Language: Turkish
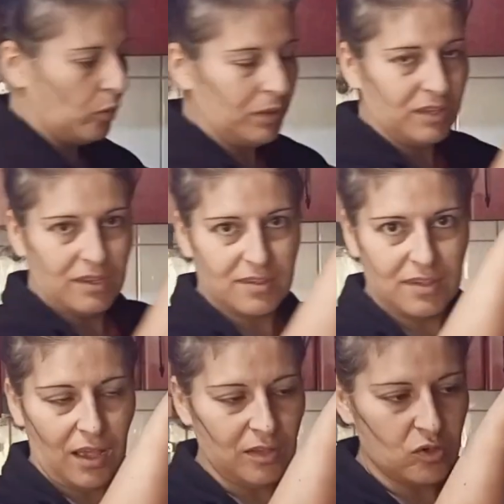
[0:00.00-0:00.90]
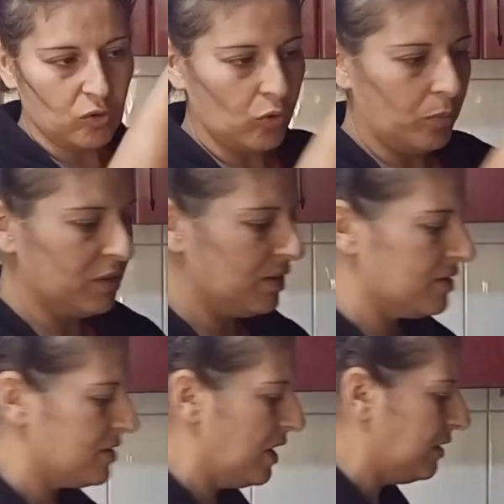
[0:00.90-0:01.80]
domates. Sadece
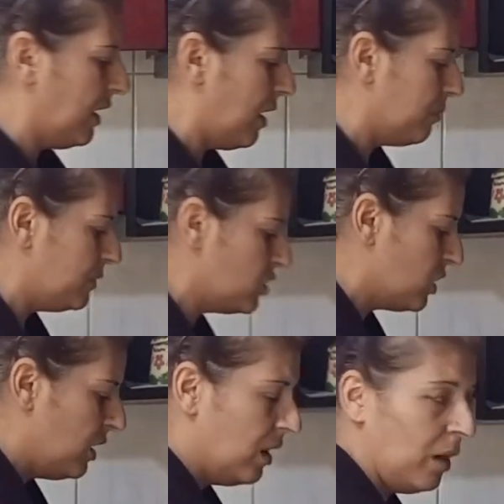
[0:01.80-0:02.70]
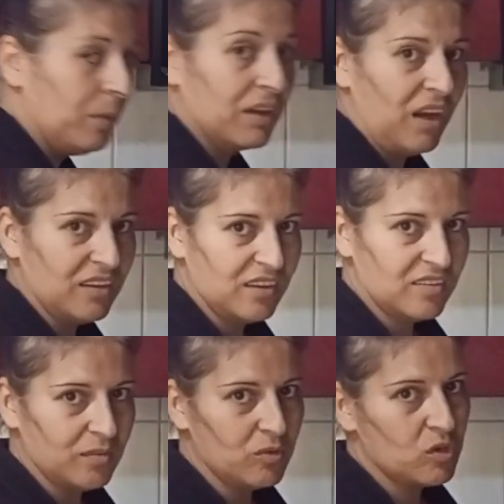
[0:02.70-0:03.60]
domates rendelenmiş ama
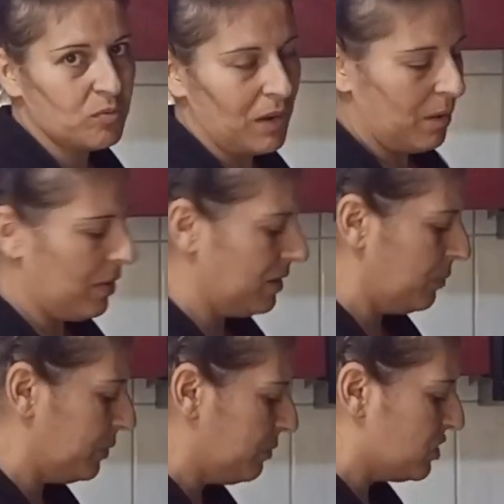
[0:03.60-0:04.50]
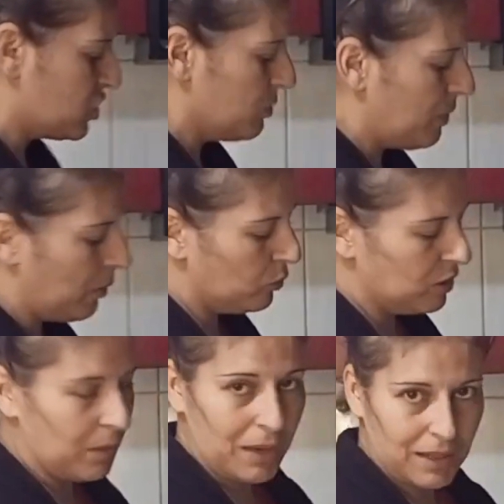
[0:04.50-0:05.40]
kaynatılmış melemen yapılması için. Ben bunu
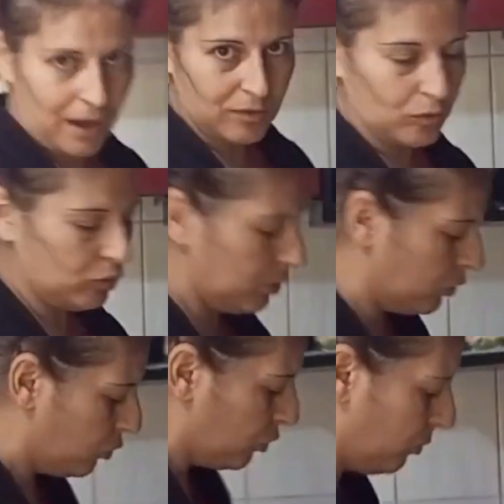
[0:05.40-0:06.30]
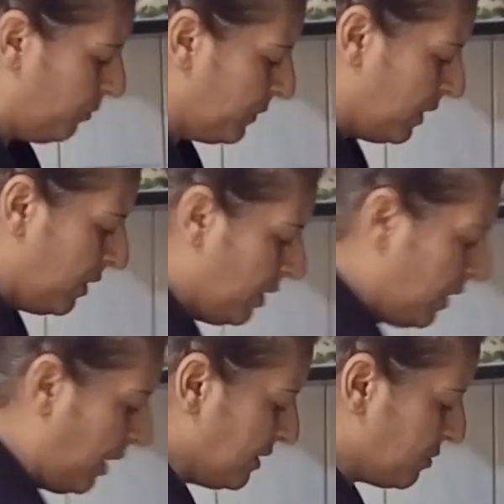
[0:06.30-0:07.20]
yemeklerde kullanıyorum.
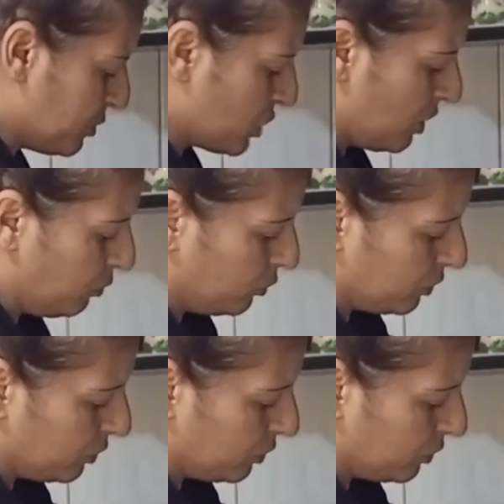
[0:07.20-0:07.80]
Az bir şey